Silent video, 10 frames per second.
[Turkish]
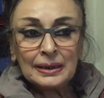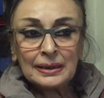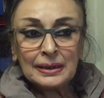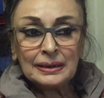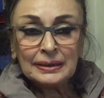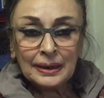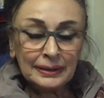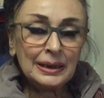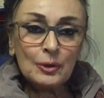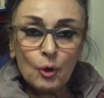
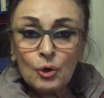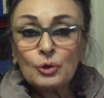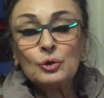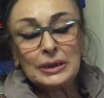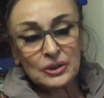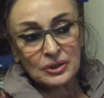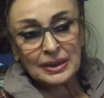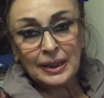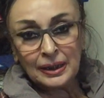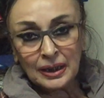7 e, ile 10 gün
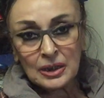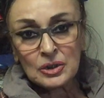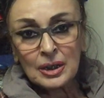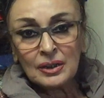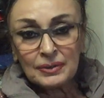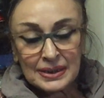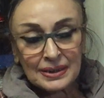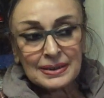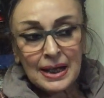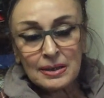içinde en geç
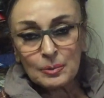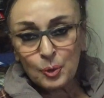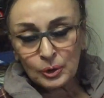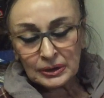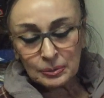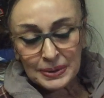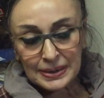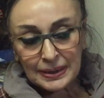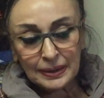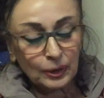fiziksel raporun
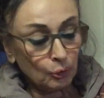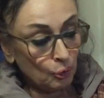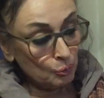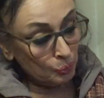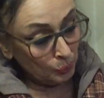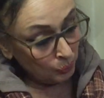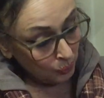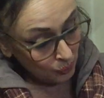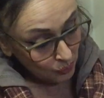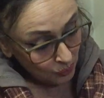alınması gerekiyor.
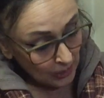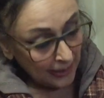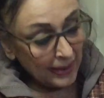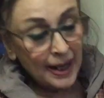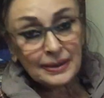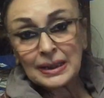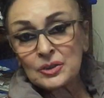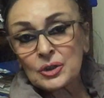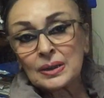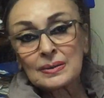Eğer
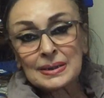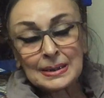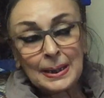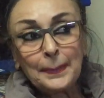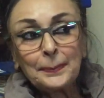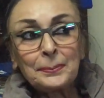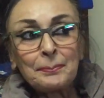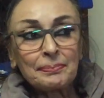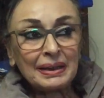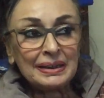gecikirse
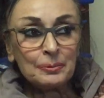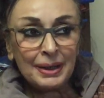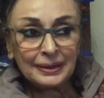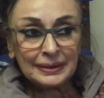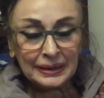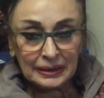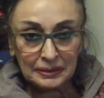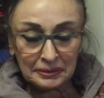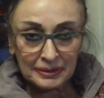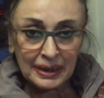Himen'deki
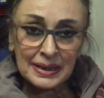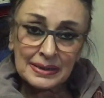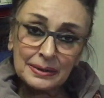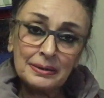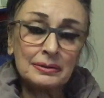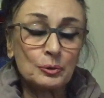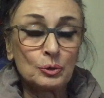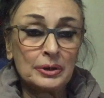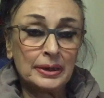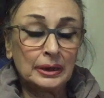yırtık eski yırtık
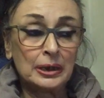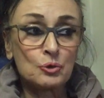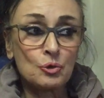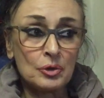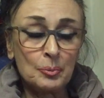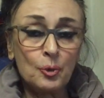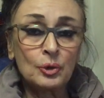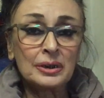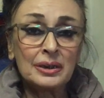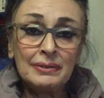olarak geçiyor
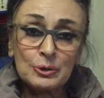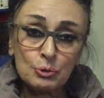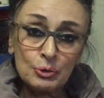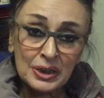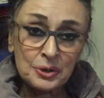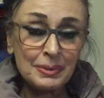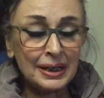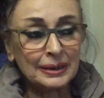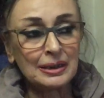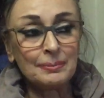raporlara ve süreci
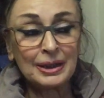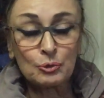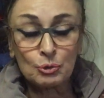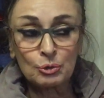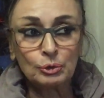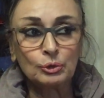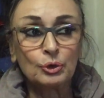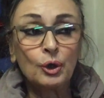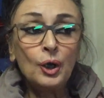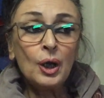belgelemek zor
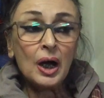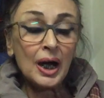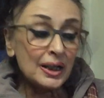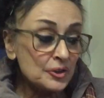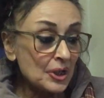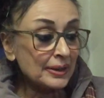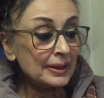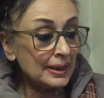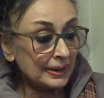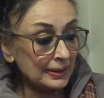oluyor.
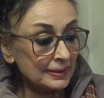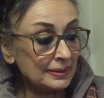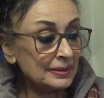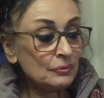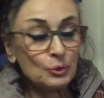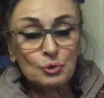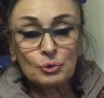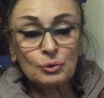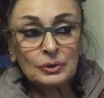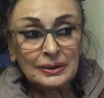Ancak kadının
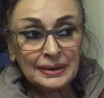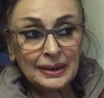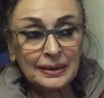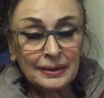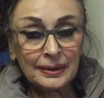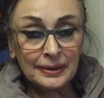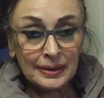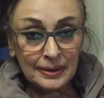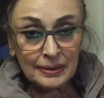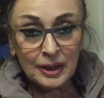vücudunda
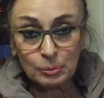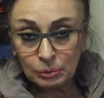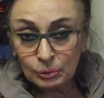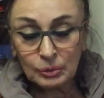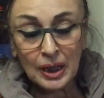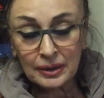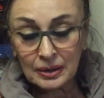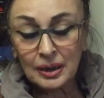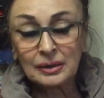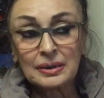DNA'ya yarar bulgular
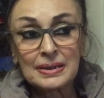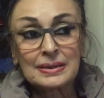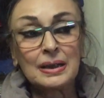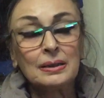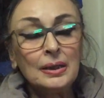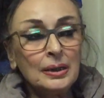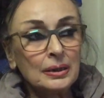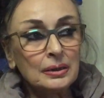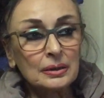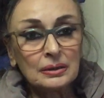kaldıysa
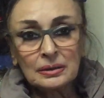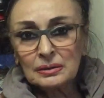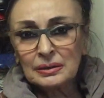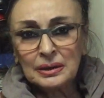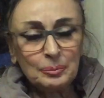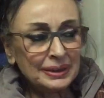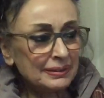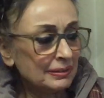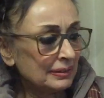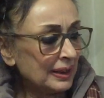e, kıl gibi,
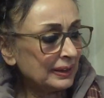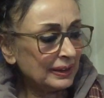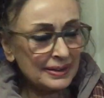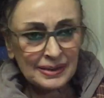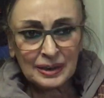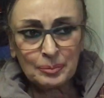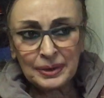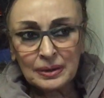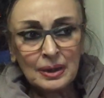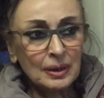tırnak iz
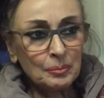gibi,